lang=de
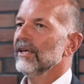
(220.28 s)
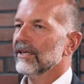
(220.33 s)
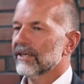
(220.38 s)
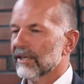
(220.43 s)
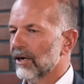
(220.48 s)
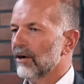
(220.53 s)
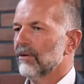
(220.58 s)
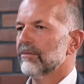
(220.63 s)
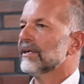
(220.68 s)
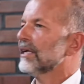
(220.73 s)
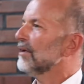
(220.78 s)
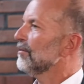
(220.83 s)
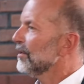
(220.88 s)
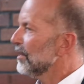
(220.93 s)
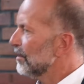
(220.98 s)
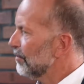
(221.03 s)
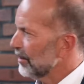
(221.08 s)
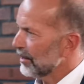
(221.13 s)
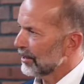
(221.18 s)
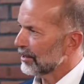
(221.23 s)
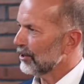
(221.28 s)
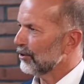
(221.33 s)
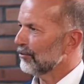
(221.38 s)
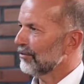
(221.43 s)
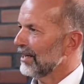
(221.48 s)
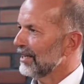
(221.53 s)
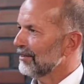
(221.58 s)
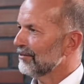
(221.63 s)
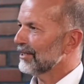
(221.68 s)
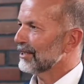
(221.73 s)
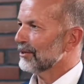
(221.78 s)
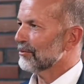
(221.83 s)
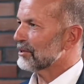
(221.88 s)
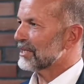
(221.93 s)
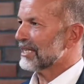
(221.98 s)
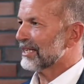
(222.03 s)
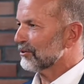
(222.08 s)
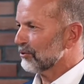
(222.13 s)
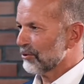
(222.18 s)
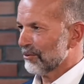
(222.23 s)
Genau, gehen wir nicht weiter darauf ein, weil, glaube
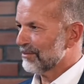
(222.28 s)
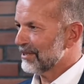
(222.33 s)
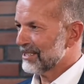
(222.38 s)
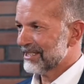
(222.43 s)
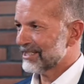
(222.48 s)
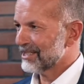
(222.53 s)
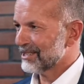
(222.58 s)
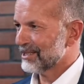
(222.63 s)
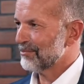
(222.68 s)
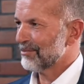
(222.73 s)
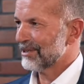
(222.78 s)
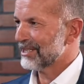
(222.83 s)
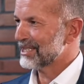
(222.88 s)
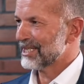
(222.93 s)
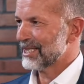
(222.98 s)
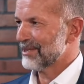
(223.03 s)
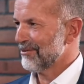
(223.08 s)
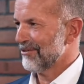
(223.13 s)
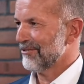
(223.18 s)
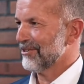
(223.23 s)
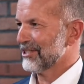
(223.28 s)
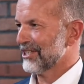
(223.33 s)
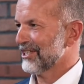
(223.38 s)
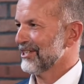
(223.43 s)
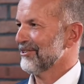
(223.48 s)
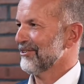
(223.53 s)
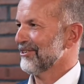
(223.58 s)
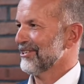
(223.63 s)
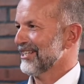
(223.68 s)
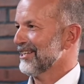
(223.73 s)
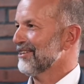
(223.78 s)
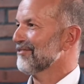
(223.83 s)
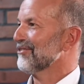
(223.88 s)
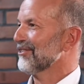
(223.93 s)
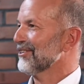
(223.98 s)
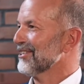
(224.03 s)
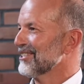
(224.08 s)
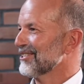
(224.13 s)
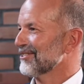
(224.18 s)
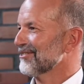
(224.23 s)
ich, Entropie ist das Lieblingsthema wahrscheinlich auch in deiner
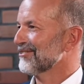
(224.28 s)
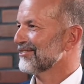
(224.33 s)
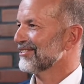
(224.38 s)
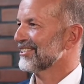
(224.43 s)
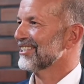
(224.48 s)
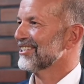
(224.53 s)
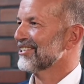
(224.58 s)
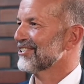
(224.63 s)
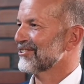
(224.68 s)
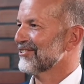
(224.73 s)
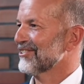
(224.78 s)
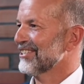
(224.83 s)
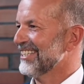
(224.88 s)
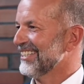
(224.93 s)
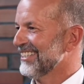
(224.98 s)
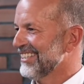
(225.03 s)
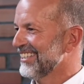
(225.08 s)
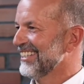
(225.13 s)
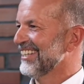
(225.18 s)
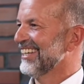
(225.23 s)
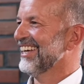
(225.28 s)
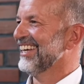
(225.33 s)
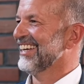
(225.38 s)
Vorlesung für deine Studierenden.